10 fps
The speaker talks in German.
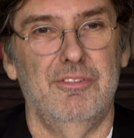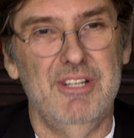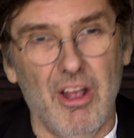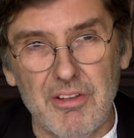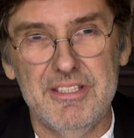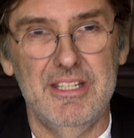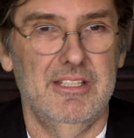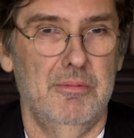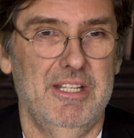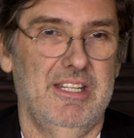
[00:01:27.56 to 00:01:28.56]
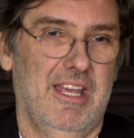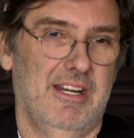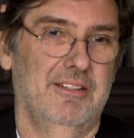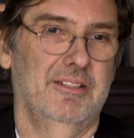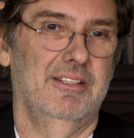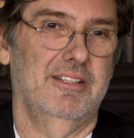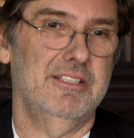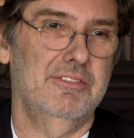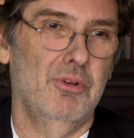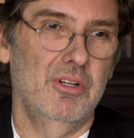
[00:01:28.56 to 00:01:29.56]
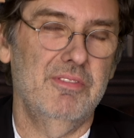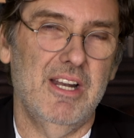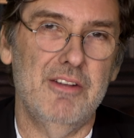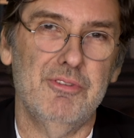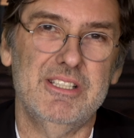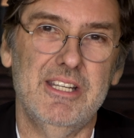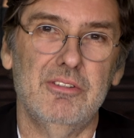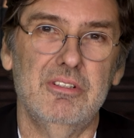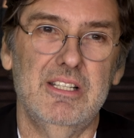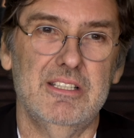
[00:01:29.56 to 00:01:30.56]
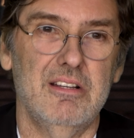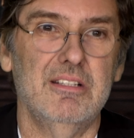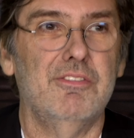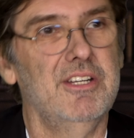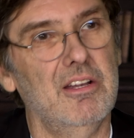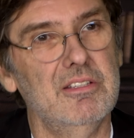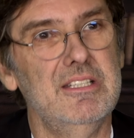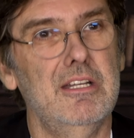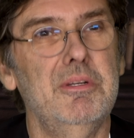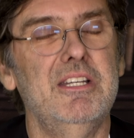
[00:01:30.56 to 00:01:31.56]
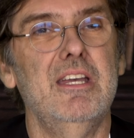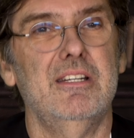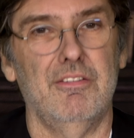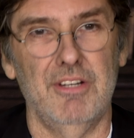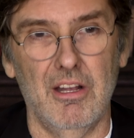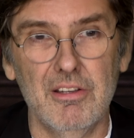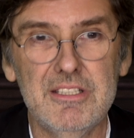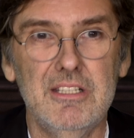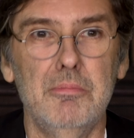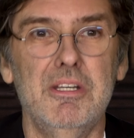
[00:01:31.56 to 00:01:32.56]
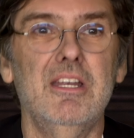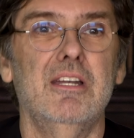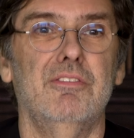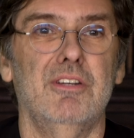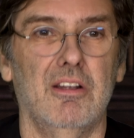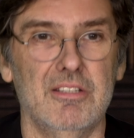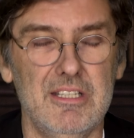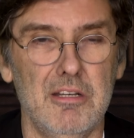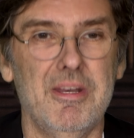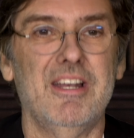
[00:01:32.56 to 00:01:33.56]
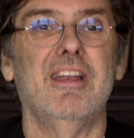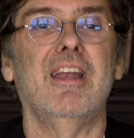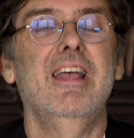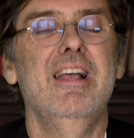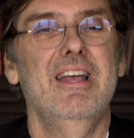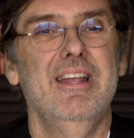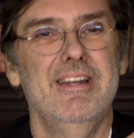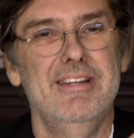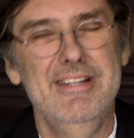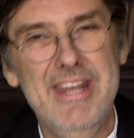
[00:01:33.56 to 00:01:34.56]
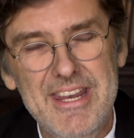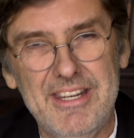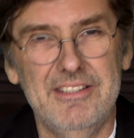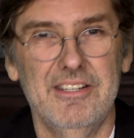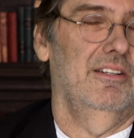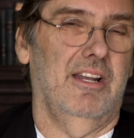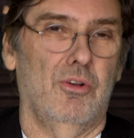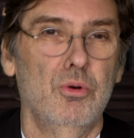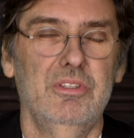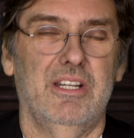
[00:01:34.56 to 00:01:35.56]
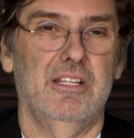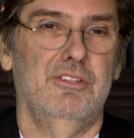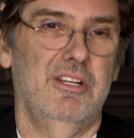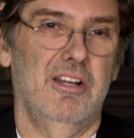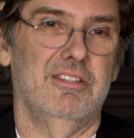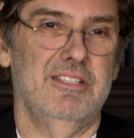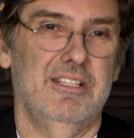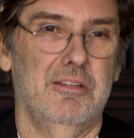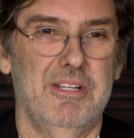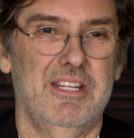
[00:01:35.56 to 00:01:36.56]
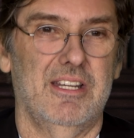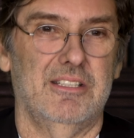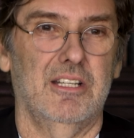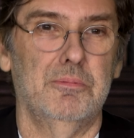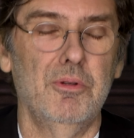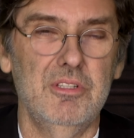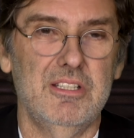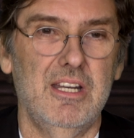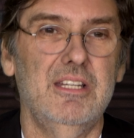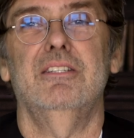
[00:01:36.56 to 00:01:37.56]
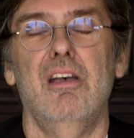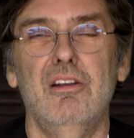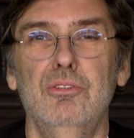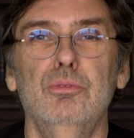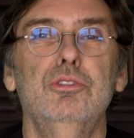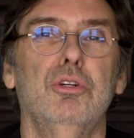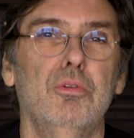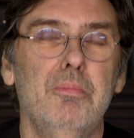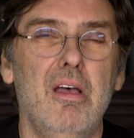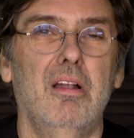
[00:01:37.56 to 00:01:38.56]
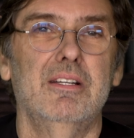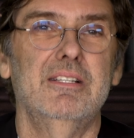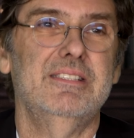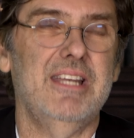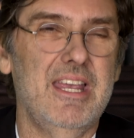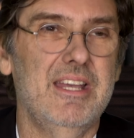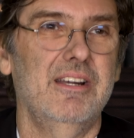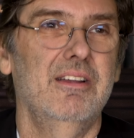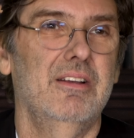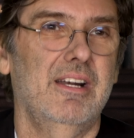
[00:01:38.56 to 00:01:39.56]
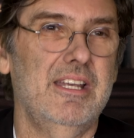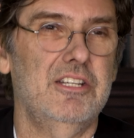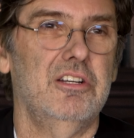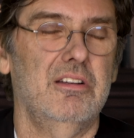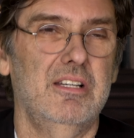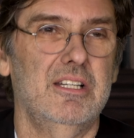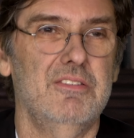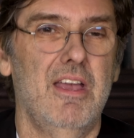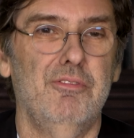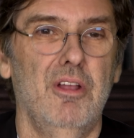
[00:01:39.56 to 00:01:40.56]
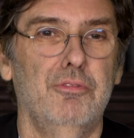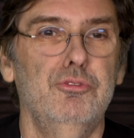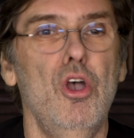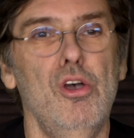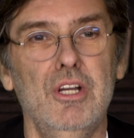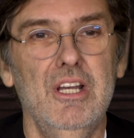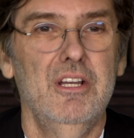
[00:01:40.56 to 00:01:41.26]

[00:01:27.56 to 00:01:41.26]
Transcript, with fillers: der Finanzintermediär. Das wollen wir einfach sehr deutlich sagen. Der Finanzintermediär, der Finanzintermediär, der Finanzintermediär. Okay. Nicht der Kunde des Finanzintermediärs. Das Bundesgericht sagt nun schon mal sehr rechtsstaatlich zweifelhaft, ja,